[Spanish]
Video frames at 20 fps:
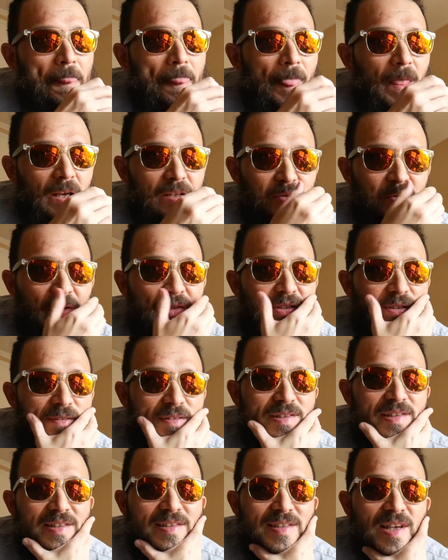es una
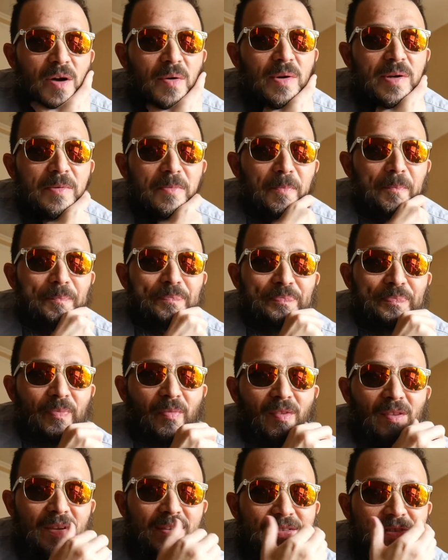cerveza sour
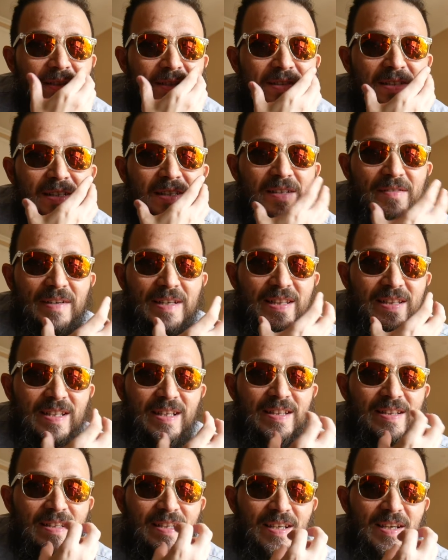se siente
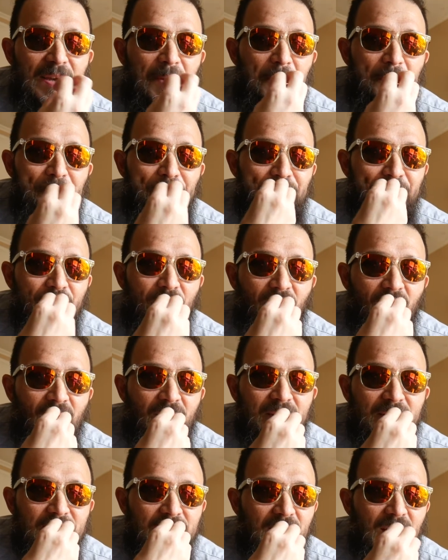bastante mm,
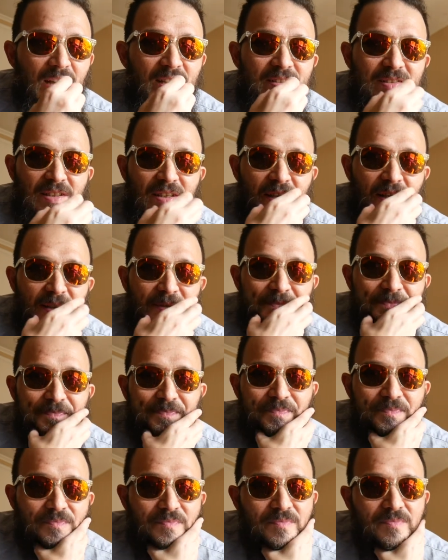ácida
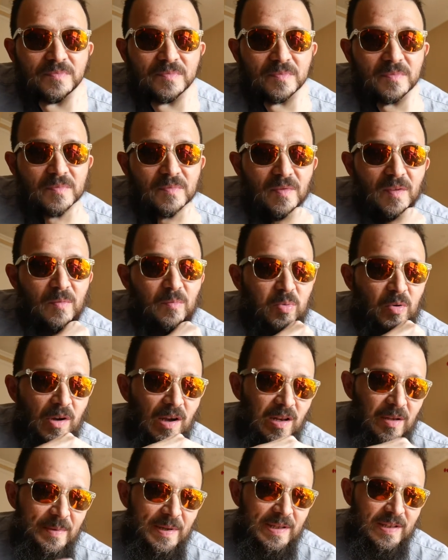
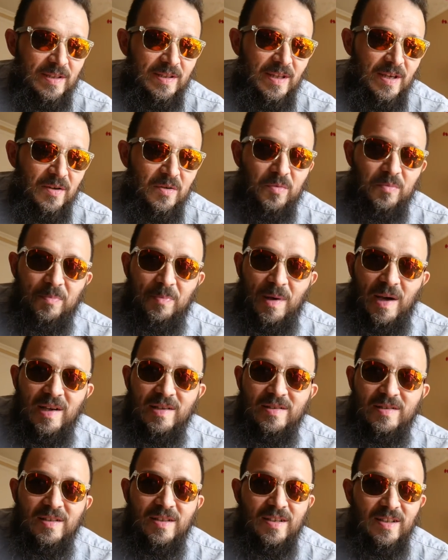probablemente tenga un
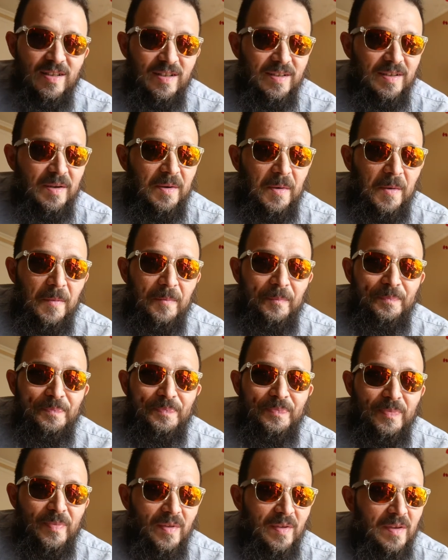pH
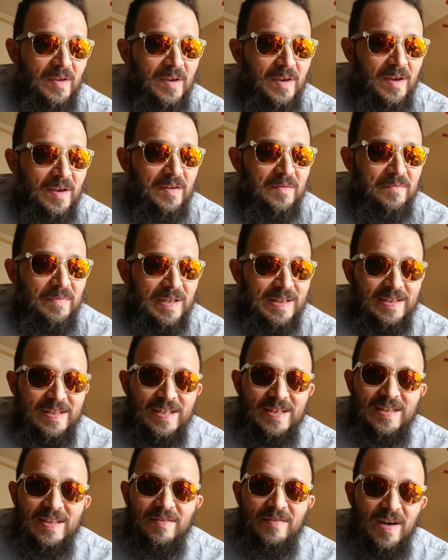
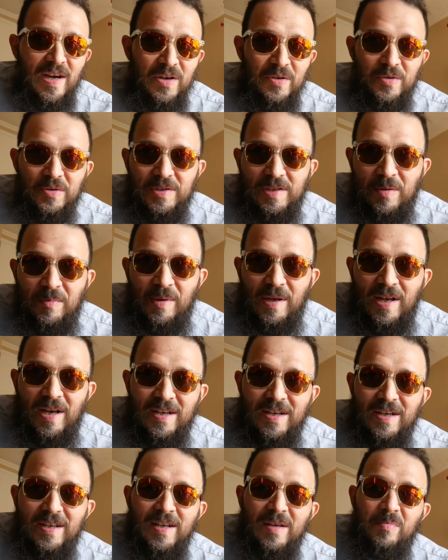bastante bajo
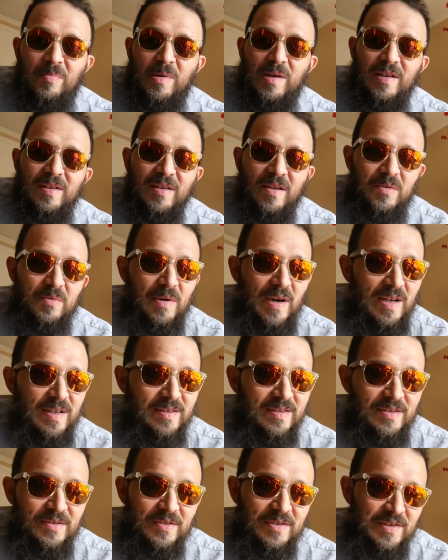similar a la berliner
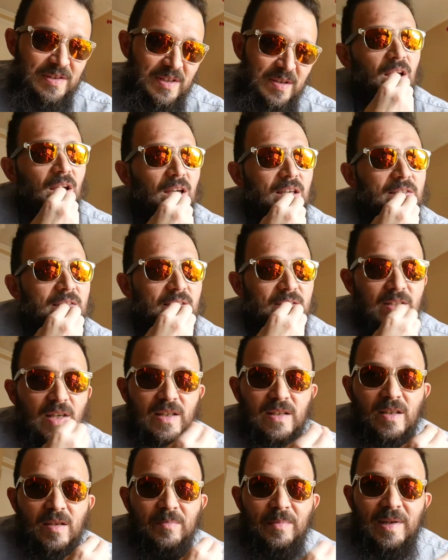Weiss no sé se
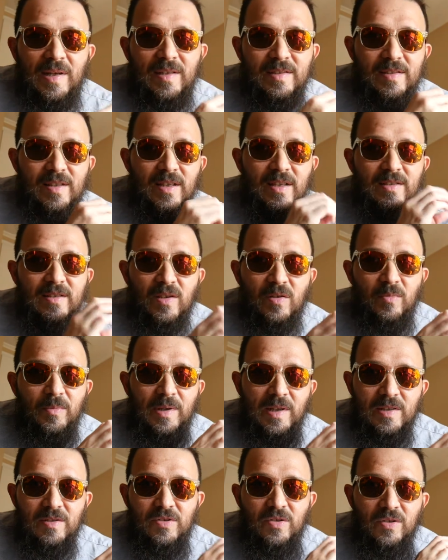siente también esa, esa
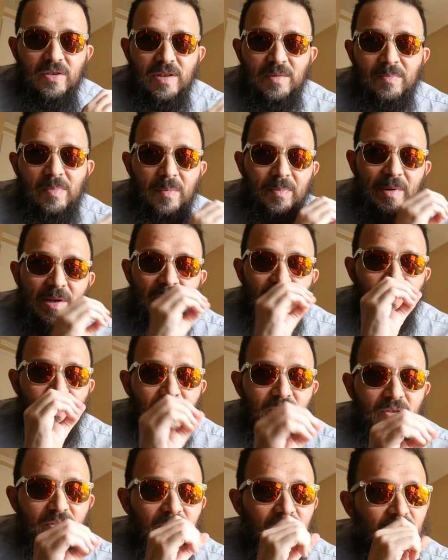combinación del pepino
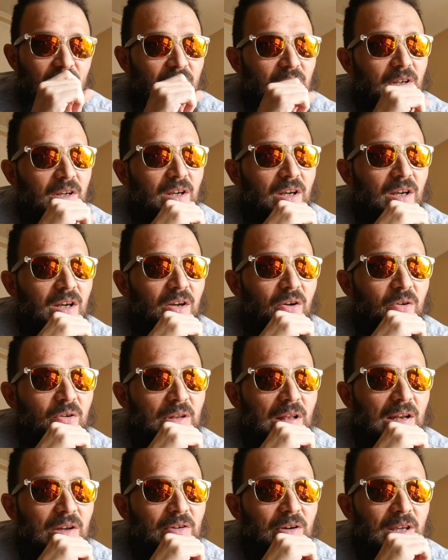con, con,
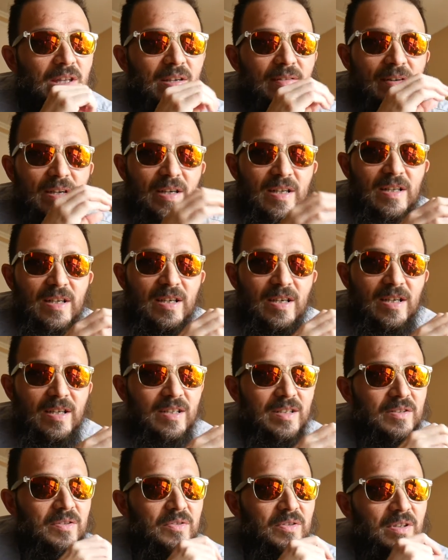algo ahí de
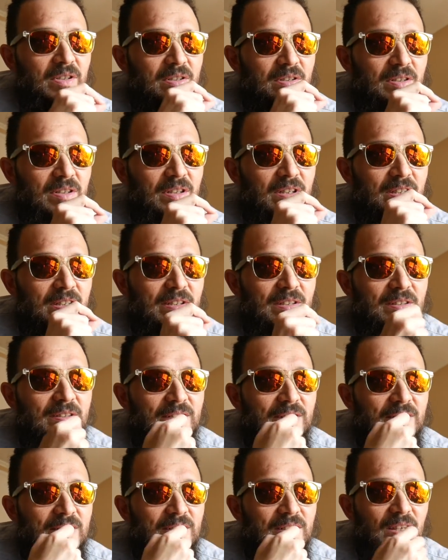barrica
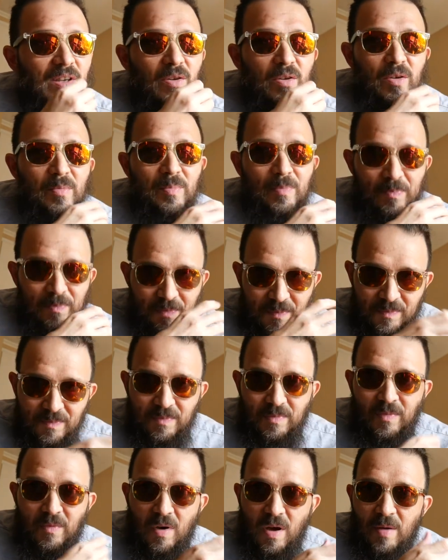en, que yo
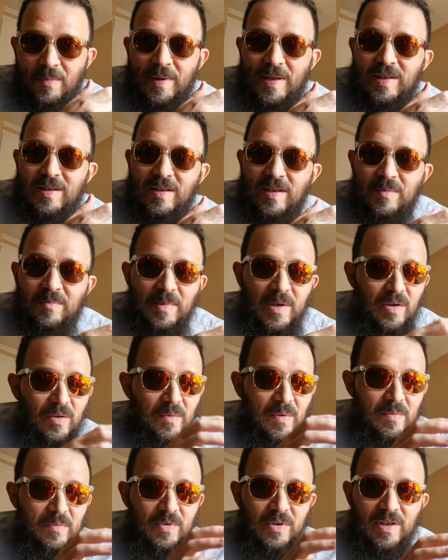nuevamente también lo
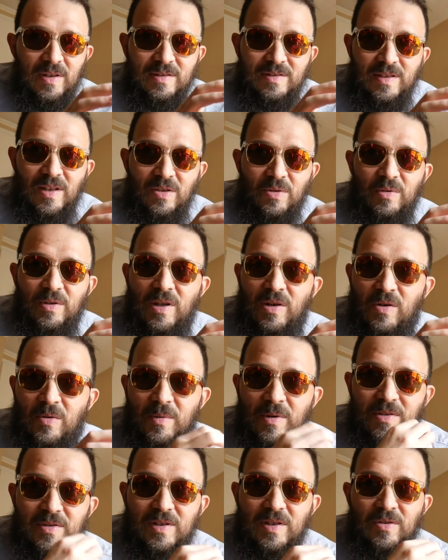mismo que el siento en
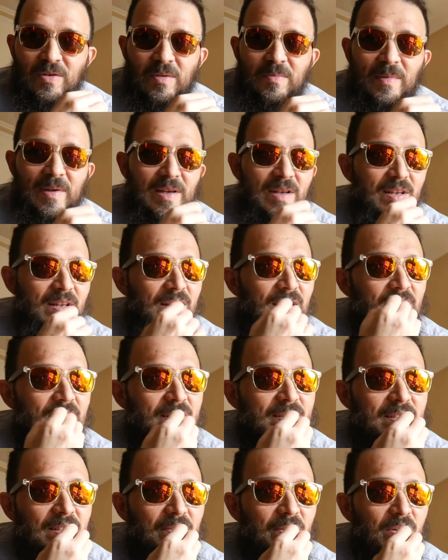aroma lo siento también en, en
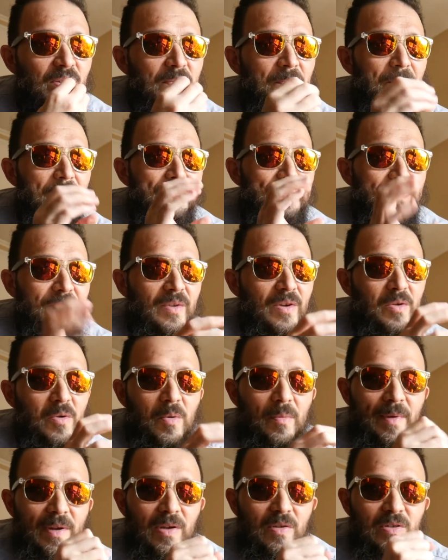el sabor
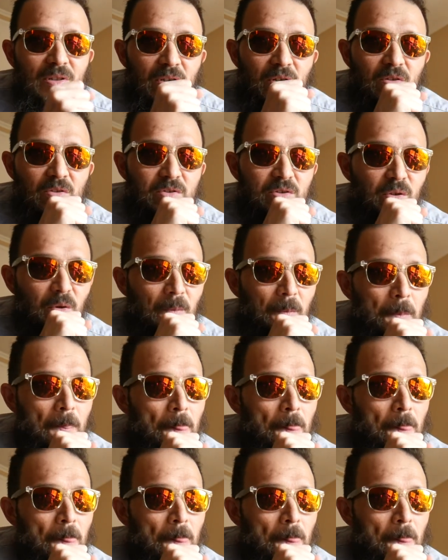como medio terroso